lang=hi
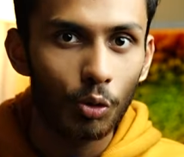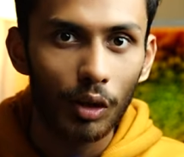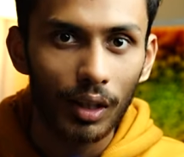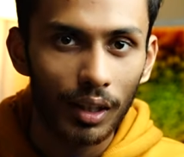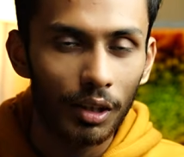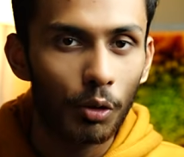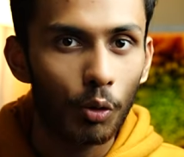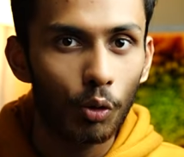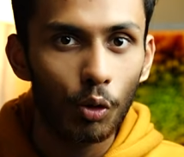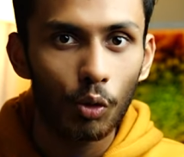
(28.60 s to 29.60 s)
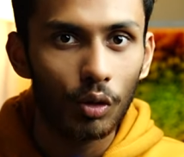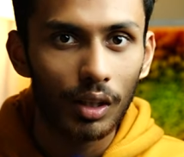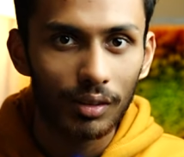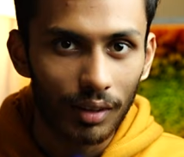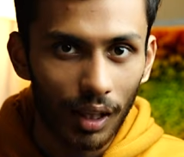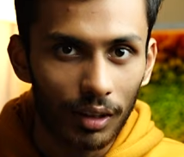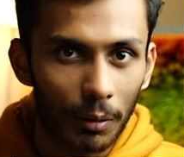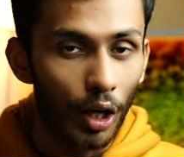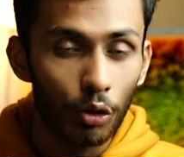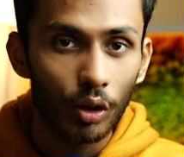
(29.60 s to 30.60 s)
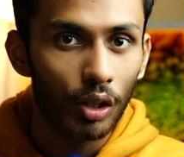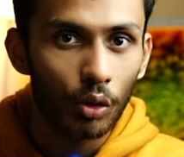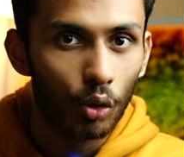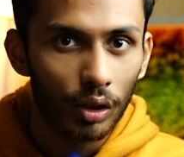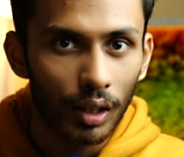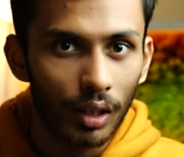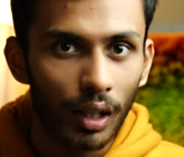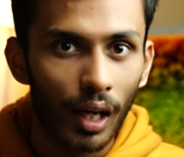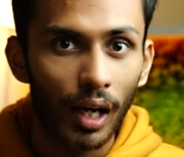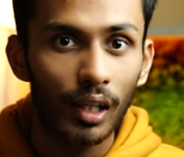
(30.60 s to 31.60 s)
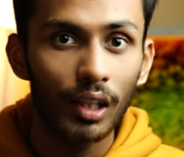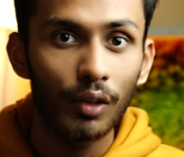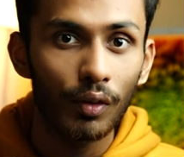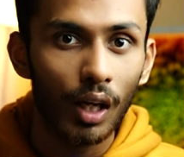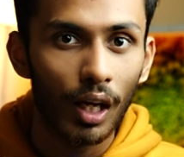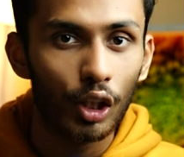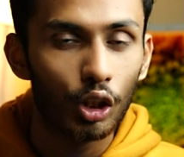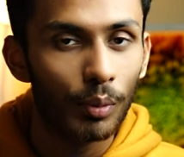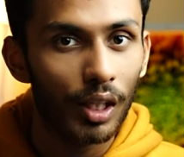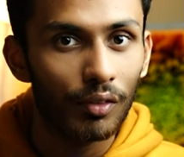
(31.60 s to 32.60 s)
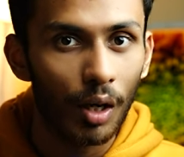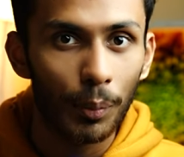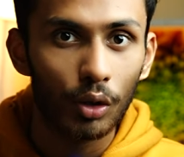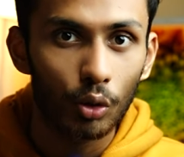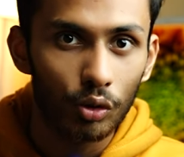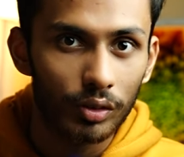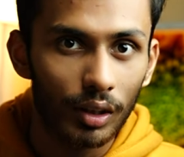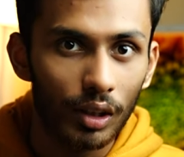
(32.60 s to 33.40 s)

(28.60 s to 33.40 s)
इन्जॉय करें उन लोगों के साथ एंड यू कैन गो देयर एंड इवन अगर तुम्हारे वहाँ पर दोस्त